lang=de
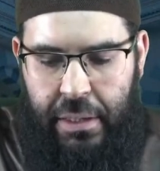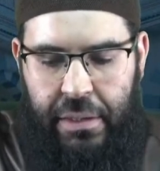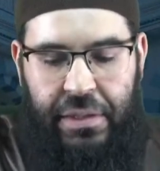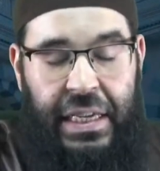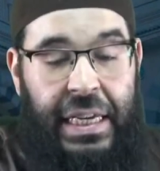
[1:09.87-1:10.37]

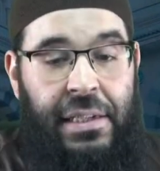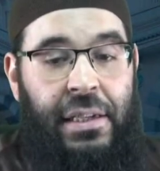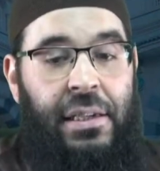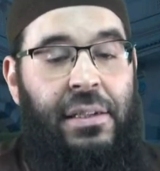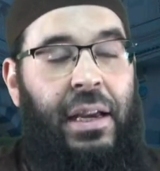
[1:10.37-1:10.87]
dies
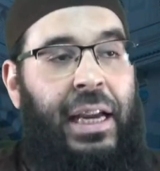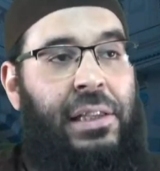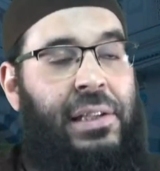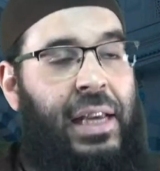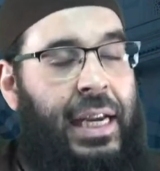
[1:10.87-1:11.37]
ist ein
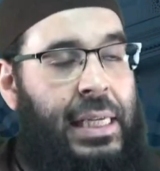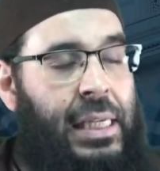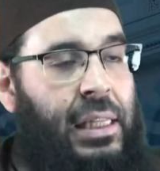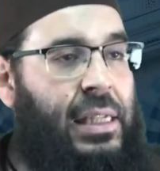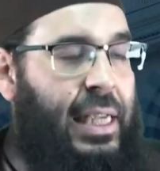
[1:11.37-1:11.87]

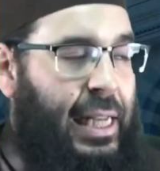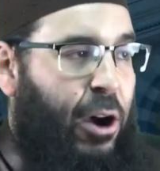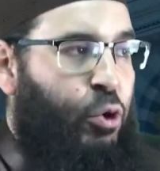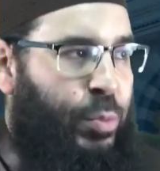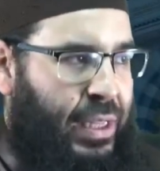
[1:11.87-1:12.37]
Zeichen des
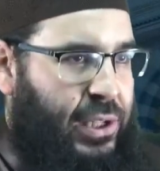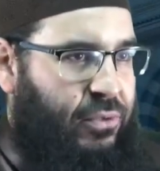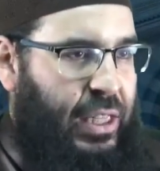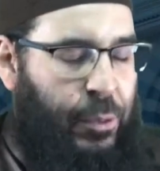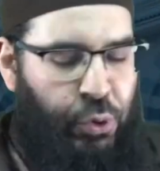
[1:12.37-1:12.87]
Glaubens,
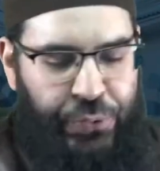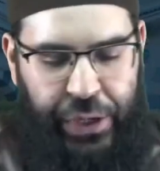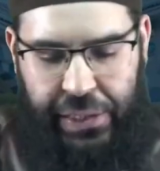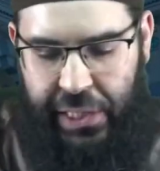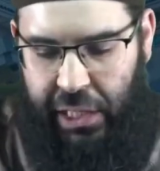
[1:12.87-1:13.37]
wie der
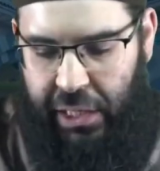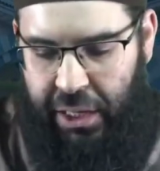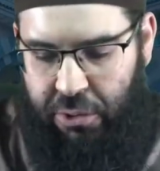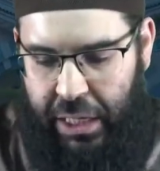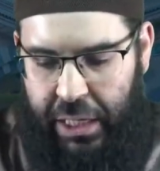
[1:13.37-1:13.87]
Prophet
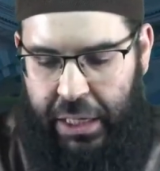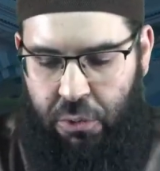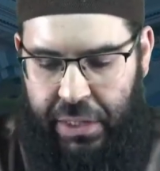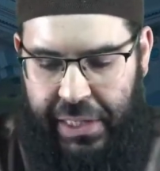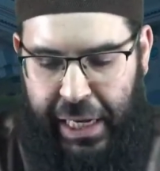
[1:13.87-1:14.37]
sallallahu alaihi
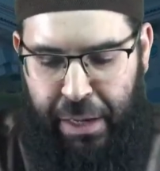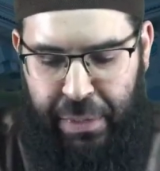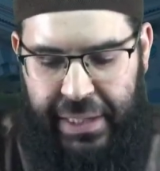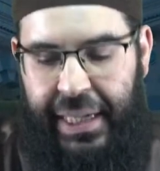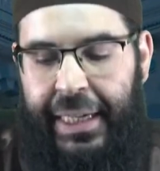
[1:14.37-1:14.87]
wasallam
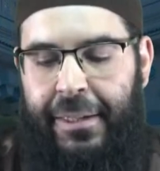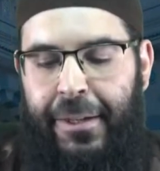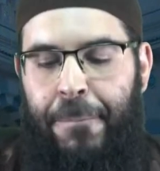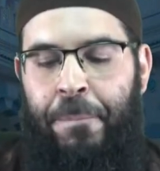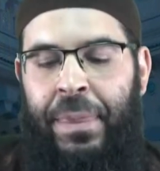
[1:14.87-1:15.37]

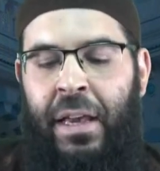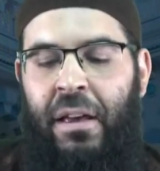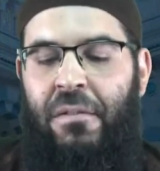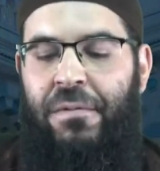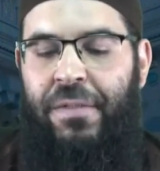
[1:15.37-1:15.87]
sagte,
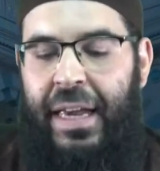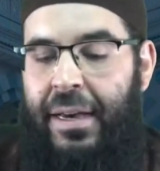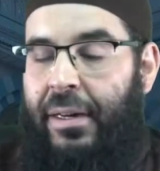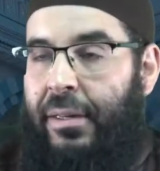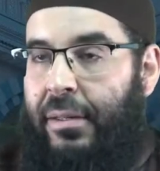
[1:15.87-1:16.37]

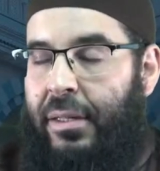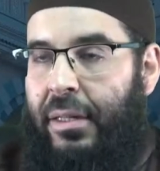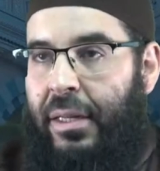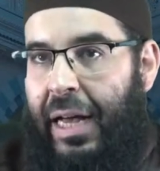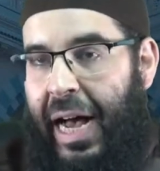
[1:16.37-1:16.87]
wer
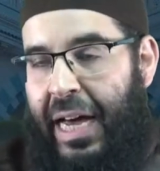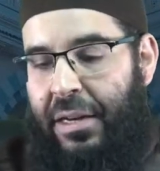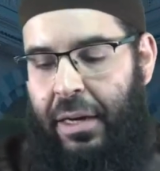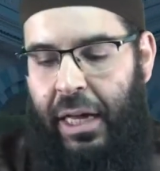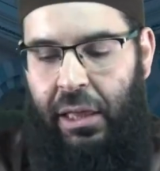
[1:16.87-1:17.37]

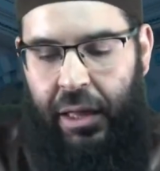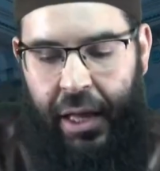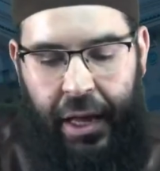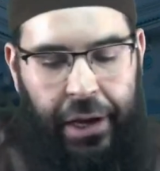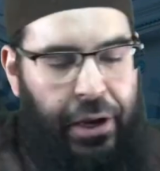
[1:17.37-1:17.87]
an
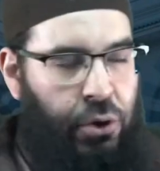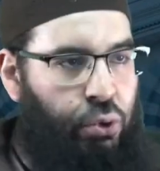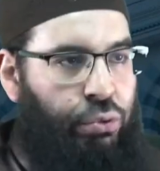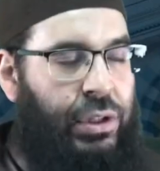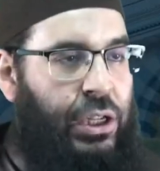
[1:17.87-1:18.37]
Allah
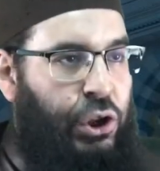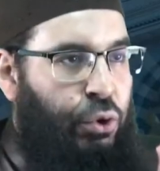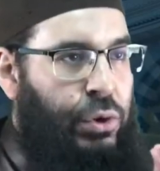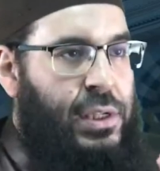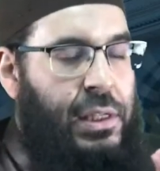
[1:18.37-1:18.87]
und den
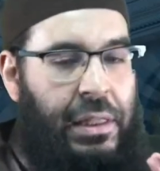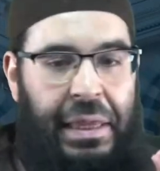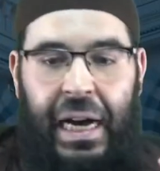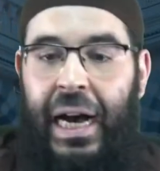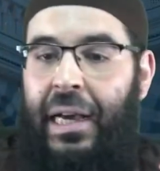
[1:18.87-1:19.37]
jüngsten
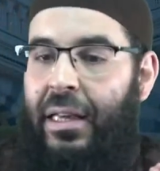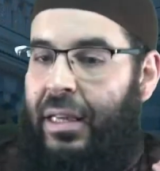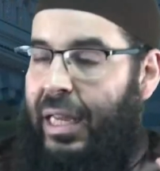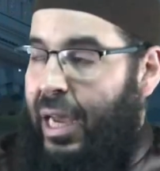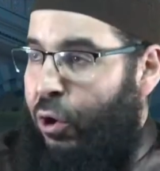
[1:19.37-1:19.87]
Tag
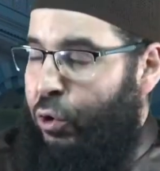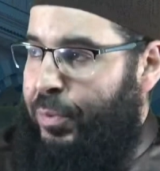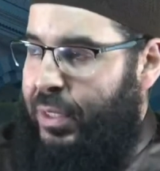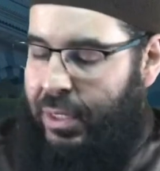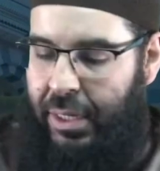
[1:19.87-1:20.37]

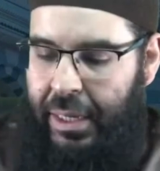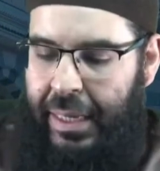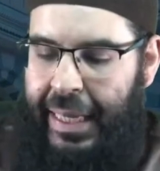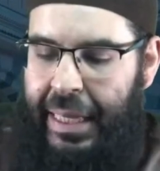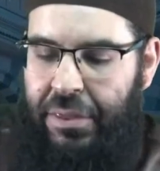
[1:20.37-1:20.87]
glaubt,
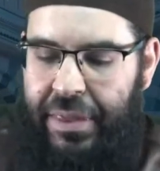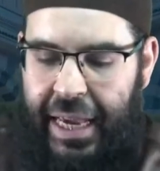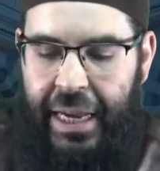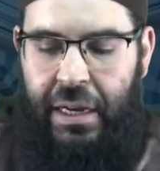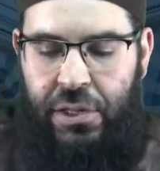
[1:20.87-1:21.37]

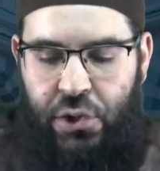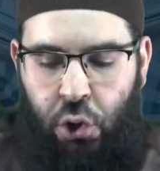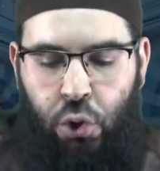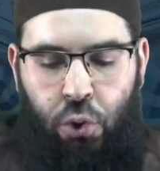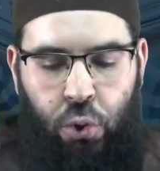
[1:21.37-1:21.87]
der
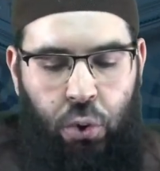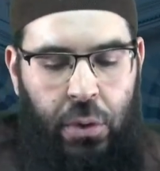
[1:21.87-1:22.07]
soll